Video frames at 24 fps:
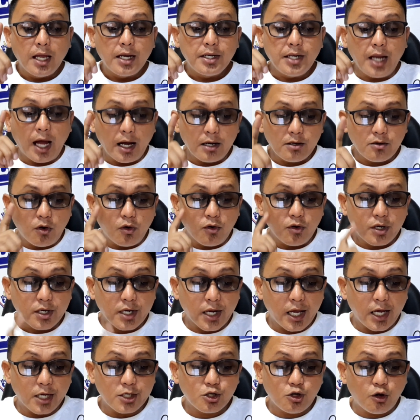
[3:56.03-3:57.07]
ng
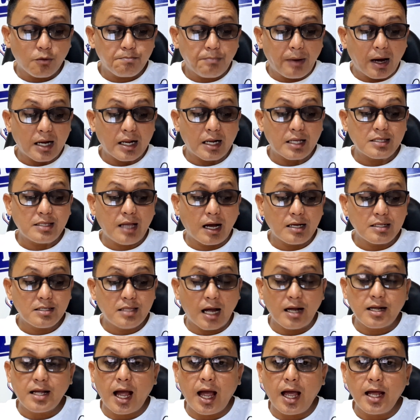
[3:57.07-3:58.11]
Kongreso para
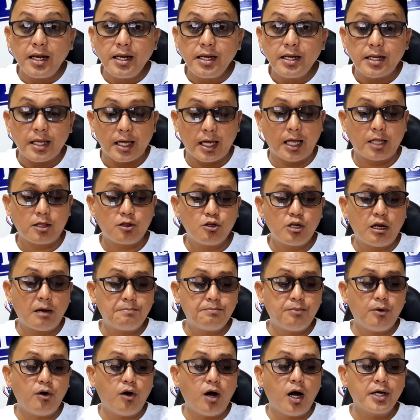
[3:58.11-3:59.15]
dagdagan, ito
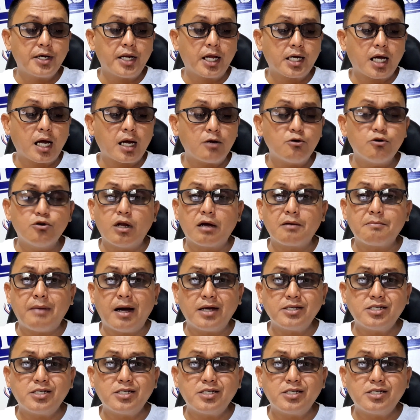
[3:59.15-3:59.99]
na po ang nakakalulang